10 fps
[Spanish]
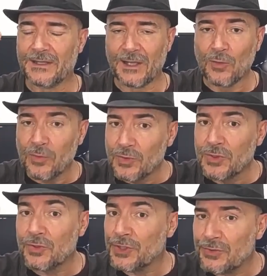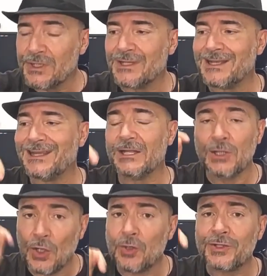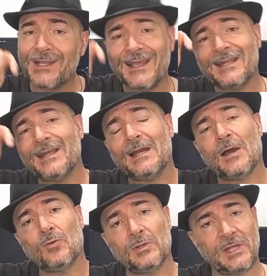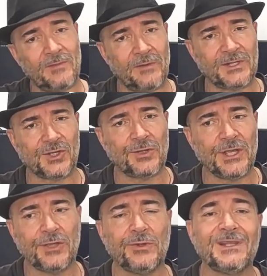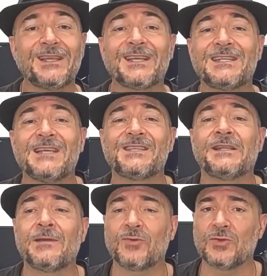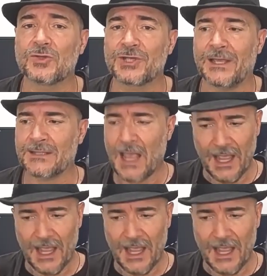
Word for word: de Ubuntu Unity no tiene la última versión de Unity que es la 7.6.